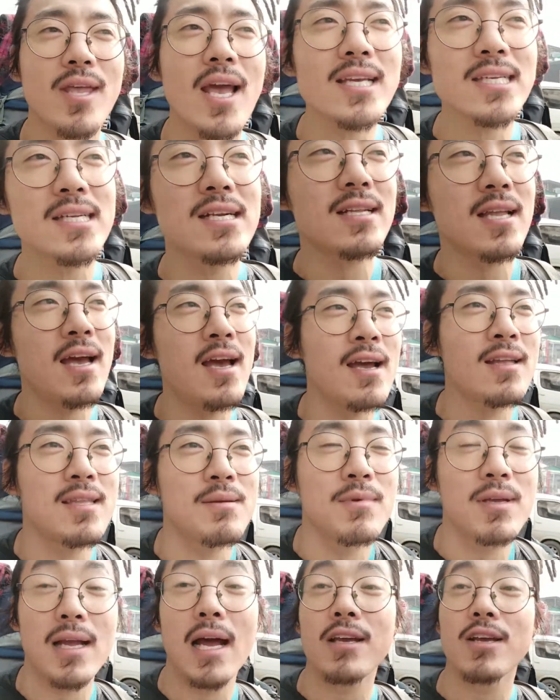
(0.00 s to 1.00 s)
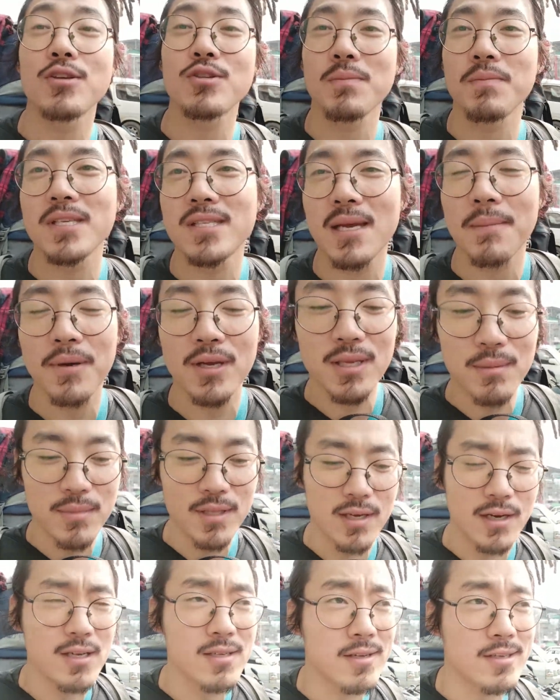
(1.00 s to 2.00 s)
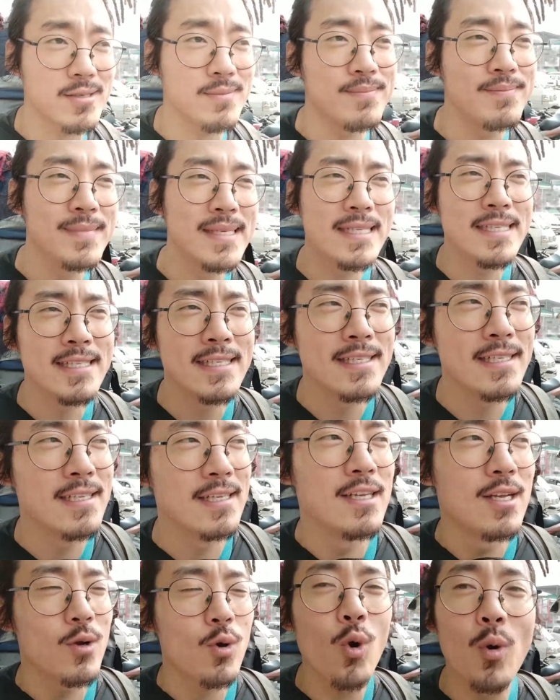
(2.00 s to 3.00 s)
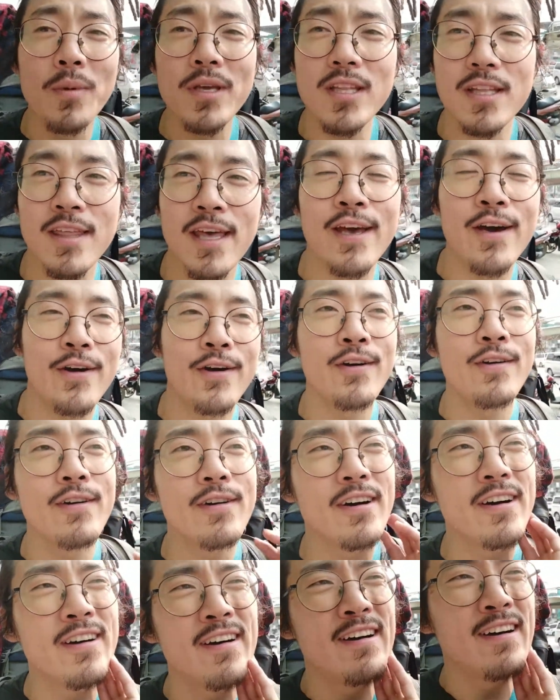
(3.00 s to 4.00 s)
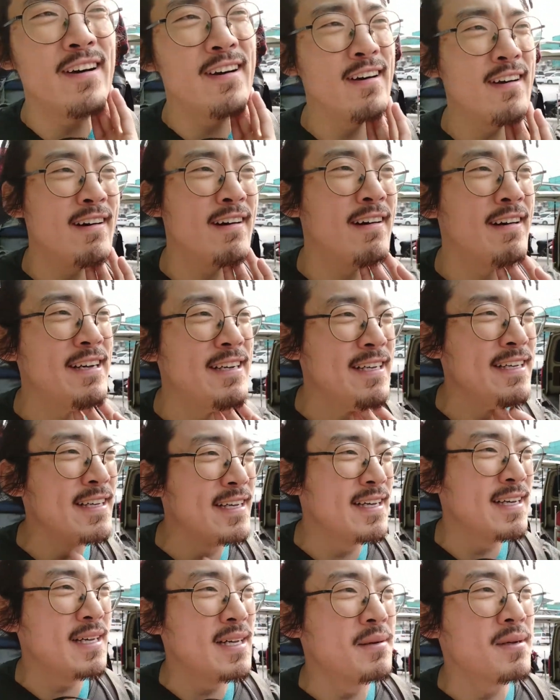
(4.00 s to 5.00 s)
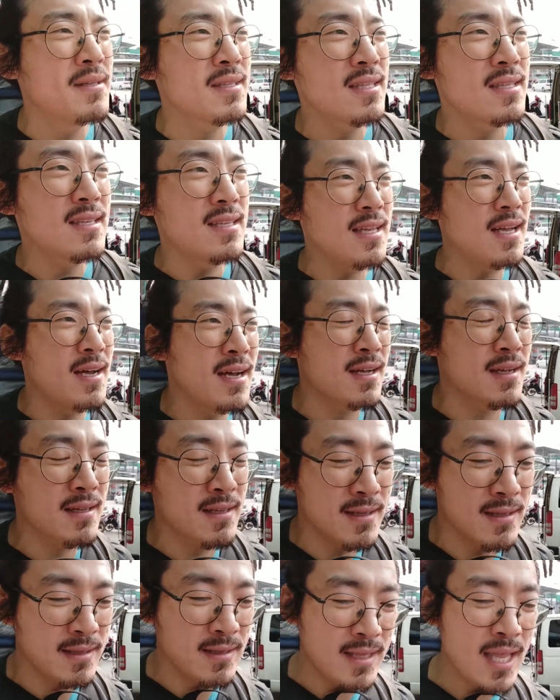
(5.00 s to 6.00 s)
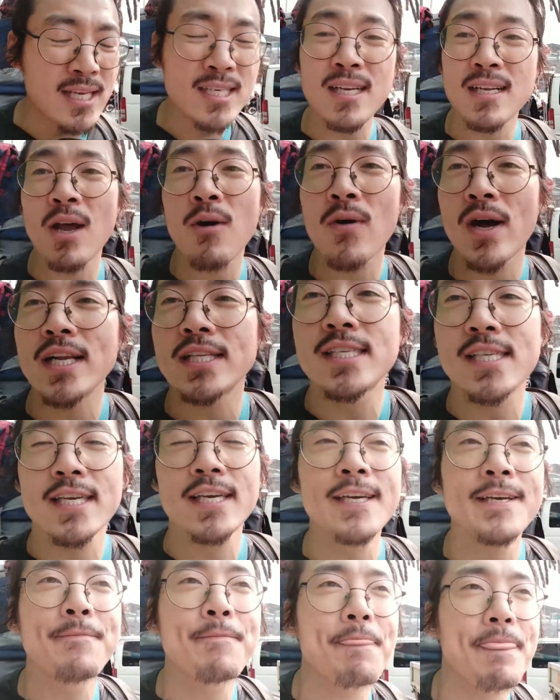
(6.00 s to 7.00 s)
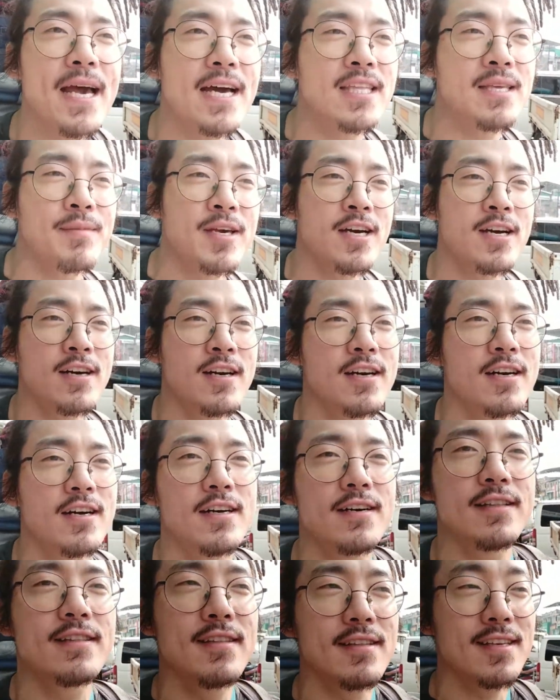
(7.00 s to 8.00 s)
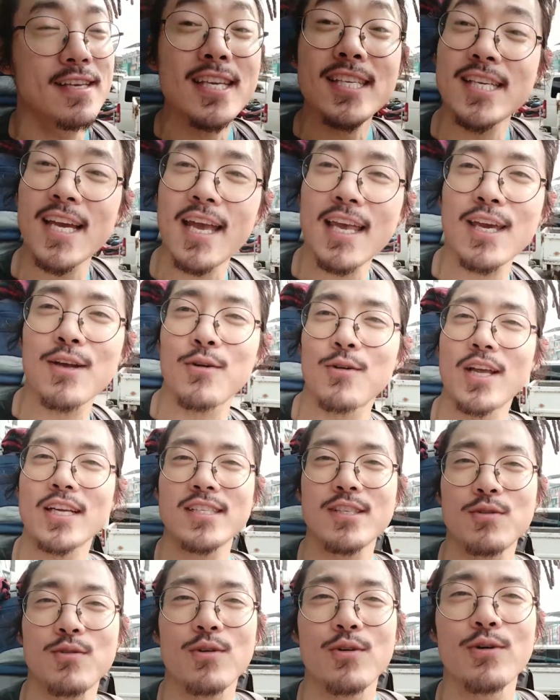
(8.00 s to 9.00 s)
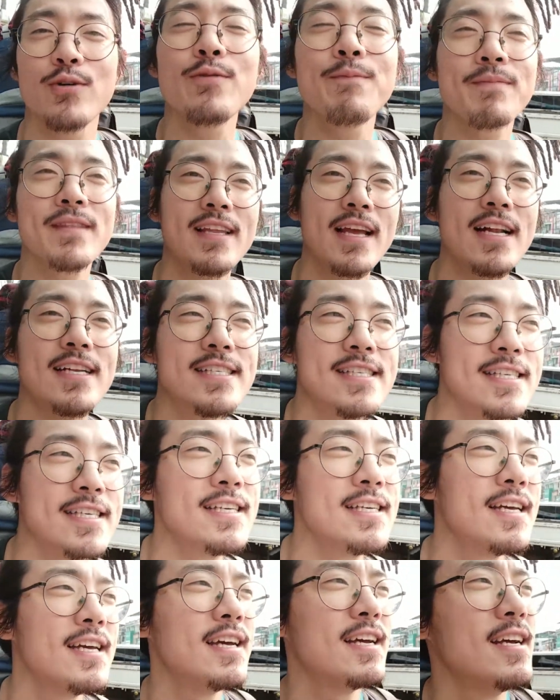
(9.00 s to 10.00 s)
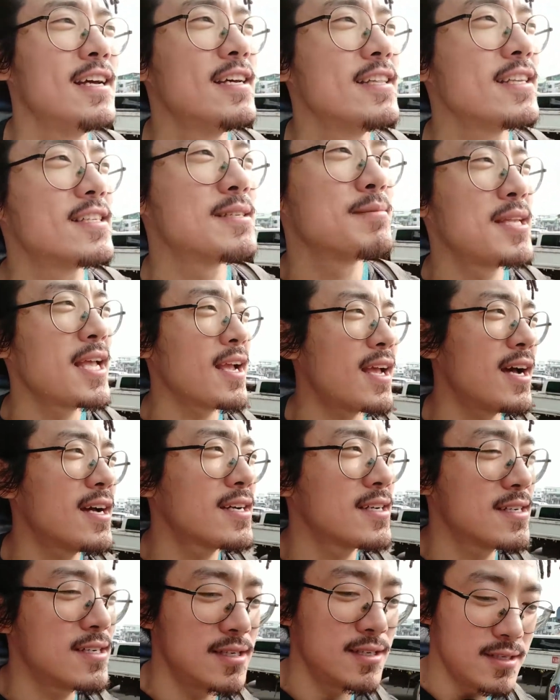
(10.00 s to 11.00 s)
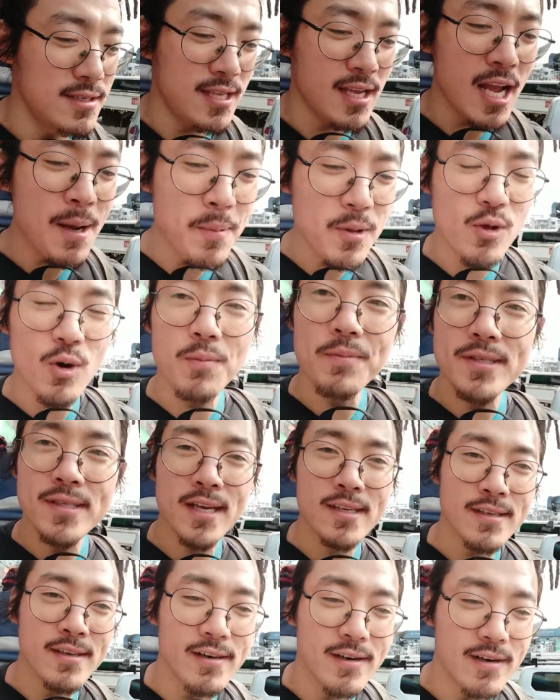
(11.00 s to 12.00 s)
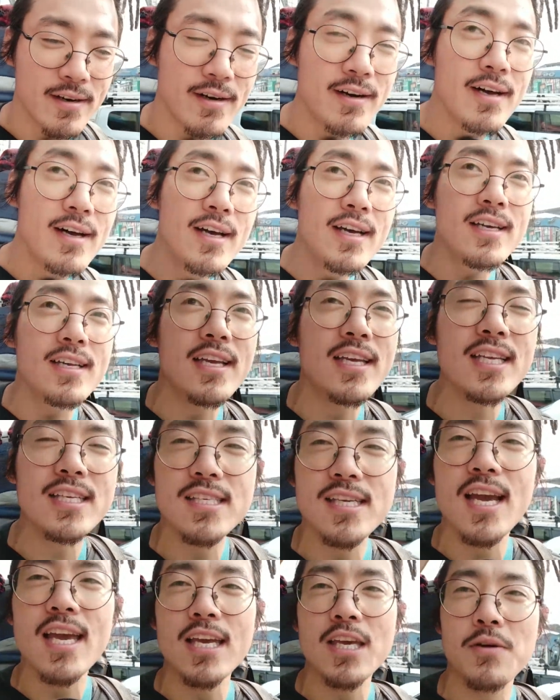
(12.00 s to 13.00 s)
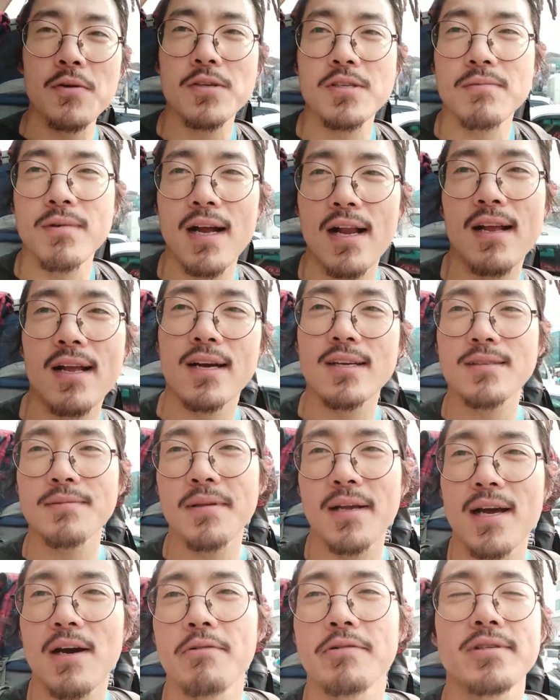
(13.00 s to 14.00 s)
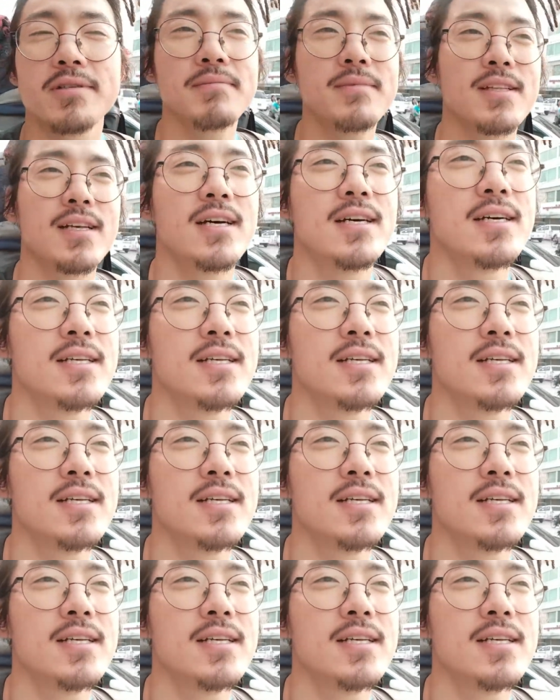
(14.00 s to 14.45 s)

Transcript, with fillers: 택시를 타야 하기 때문에 가격이 좀 비싼 편입니다. 그래서 지금 고민이 돼요. 어, 그냥 택시를 타고 갈지 아니면 히치하이킹으로 다시 또 갈지. 근데 지금 생각은 생각보다 너무 비싸서 히치하이킹으로 지금 갈까 지금 생각하고 있습니다.